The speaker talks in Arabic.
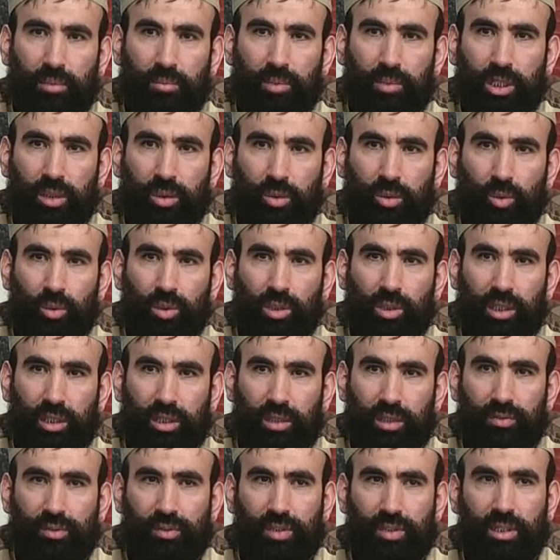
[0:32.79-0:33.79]
من
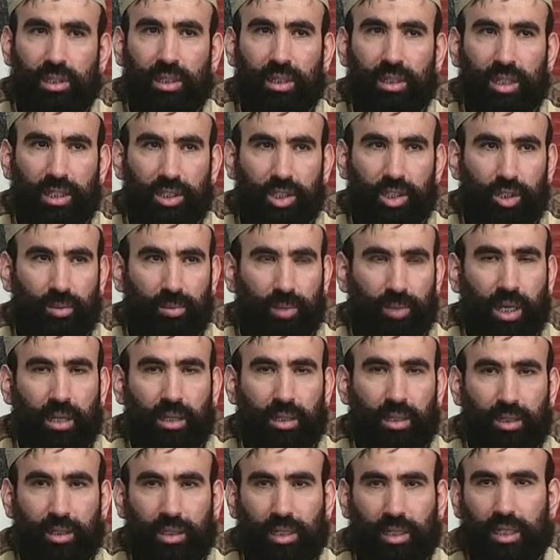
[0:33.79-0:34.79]
كل نفس لا
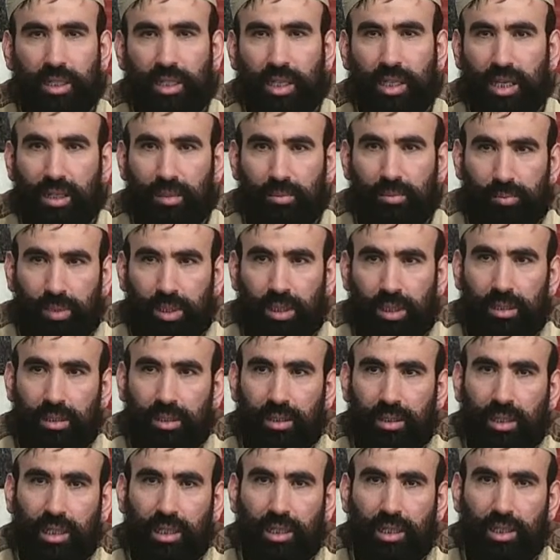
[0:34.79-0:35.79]
تشبع قا يا ربي
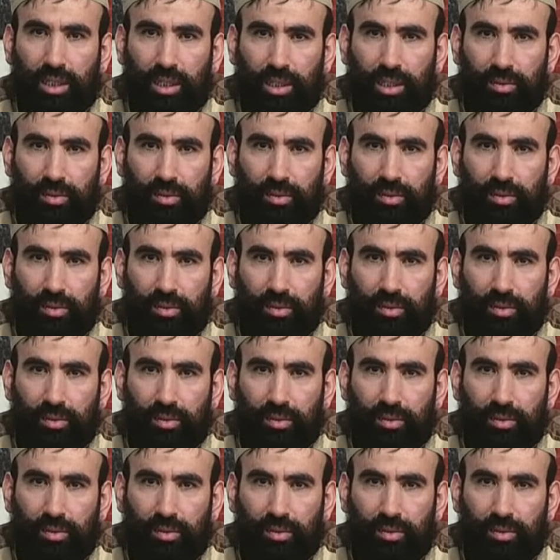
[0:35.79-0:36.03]
أخذ